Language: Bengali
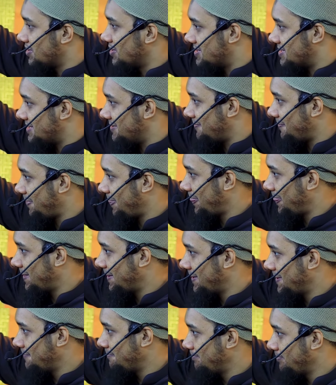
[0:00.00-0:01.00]
বোঝাচ্ছে
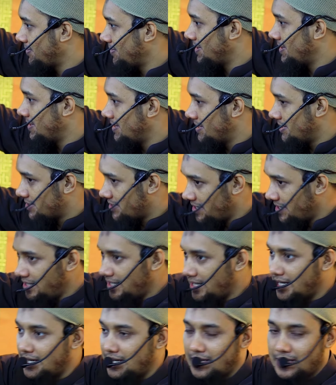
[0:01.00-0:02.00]

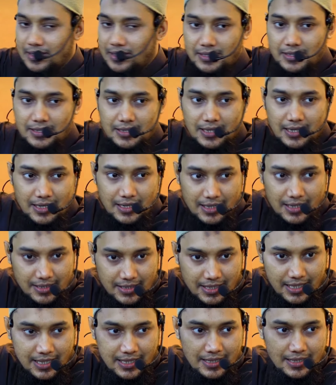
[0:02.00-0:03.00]
শরিয়া আল্লাহর
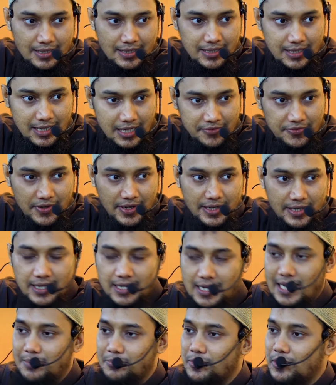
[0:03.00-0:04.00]
দিন খিলাফা এটা
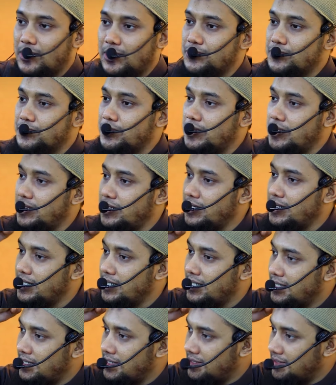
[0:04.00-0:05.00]
কায়েম করার জন্যে
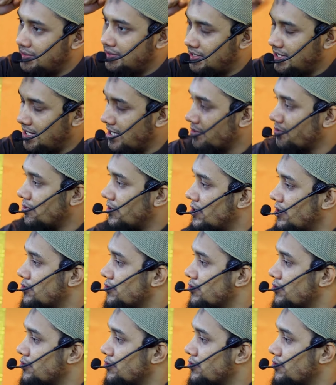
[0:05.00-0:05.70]
জিহাদ করে